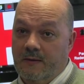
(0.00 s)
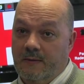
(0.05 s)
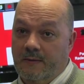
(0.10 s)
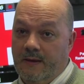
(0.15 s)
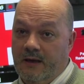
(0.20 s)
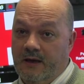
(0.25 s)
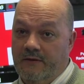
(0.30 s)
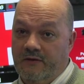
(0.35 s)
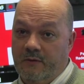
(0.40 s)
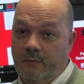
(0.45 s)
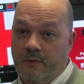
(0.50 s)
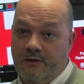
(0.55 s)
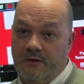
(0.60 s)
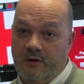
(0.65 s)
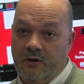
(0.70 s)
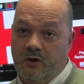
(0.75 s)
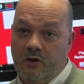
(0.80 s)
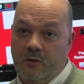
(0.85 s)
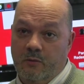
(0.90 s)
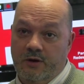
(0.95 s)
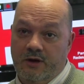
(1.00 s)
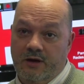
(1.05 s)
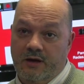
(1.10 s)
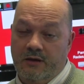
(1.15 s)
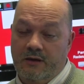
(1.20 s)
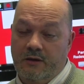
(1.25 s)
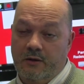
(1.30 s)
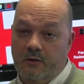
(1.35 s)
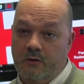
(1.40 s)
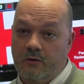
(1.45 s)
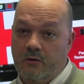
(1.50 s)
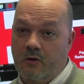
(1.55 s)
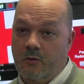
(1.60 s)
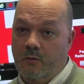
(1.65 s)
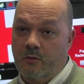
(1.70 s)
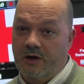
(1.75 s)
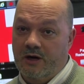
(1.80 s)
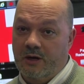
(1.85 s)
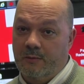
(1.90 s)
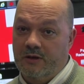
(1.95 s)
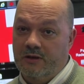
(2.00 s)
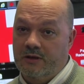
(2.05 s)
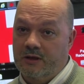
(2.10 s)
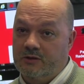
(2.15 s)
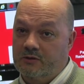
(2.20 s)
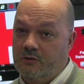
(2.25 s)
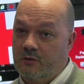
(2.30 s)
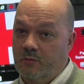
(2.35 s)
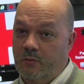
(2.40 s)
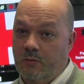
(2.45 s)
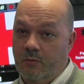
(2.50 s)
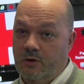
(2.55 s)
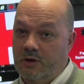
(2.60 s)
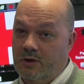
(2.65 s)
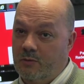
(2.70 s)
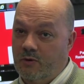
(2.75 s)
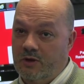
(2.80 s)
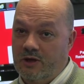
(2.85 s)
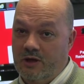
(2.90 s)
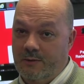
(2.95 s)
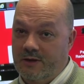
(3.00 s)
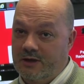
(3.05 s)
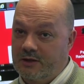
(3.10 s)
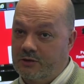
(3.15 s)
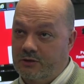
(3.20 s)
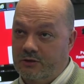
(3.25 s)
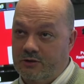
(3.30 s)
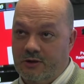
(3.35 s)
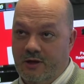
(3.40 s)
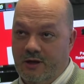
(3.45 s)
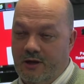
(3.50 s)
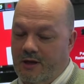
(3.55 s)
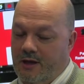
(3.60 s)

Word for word: de la información y comunicación como herramientas son muy, muy diversos.